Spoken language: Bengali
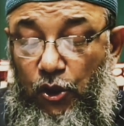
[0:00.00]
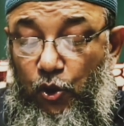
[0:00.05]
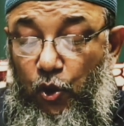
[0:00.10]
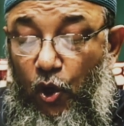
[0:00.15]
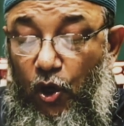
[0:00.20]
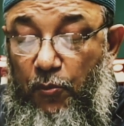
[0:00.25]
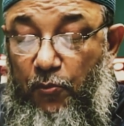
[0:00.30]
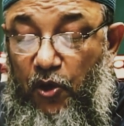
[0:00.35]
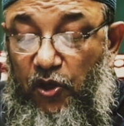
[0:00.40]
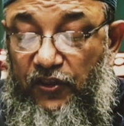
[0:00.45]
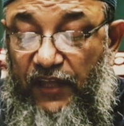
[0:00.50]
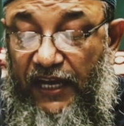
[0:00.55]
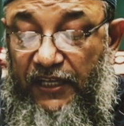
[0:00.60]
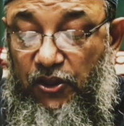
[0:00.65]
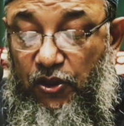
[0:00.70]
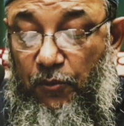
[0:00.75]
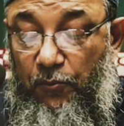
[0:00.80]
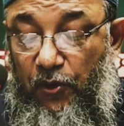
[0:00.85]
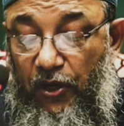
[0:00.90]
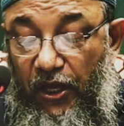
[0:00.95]
ধর্মীয়
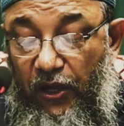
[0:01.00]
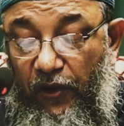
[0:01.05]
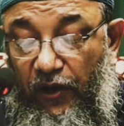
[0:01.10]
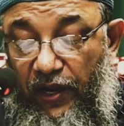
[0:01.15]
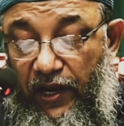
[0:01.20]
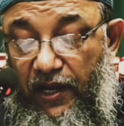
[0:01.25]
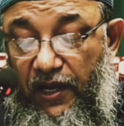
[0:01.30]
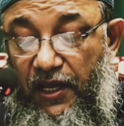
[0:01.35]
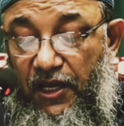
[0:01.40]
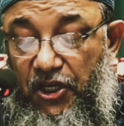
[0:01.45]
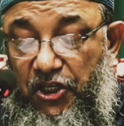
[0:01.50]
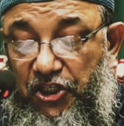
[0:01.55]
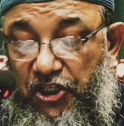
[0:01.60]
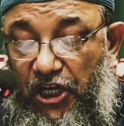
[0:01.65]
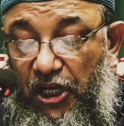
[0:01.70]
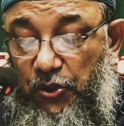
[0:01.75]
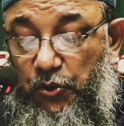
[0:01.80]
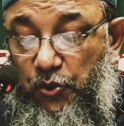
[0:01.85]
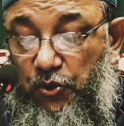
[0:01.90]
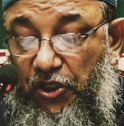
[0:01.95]
দায়িত্ব মনে করেন
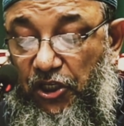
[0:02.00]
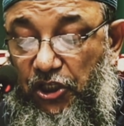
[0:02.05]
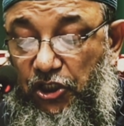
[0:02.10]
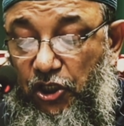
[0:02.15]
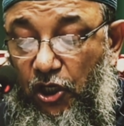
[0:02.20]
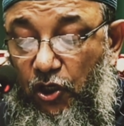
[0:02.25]
সেহেতু তিনি